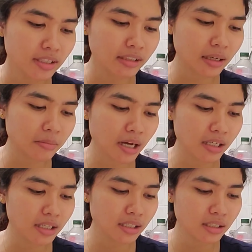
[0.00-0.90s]
Tak
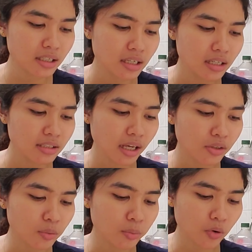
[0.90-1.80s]
tambahin
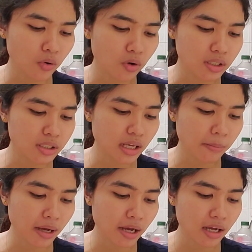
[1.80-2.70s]
sayur brokoli
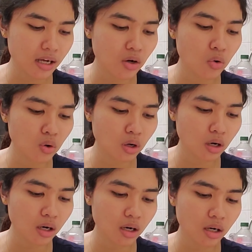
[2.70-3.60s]
sama kol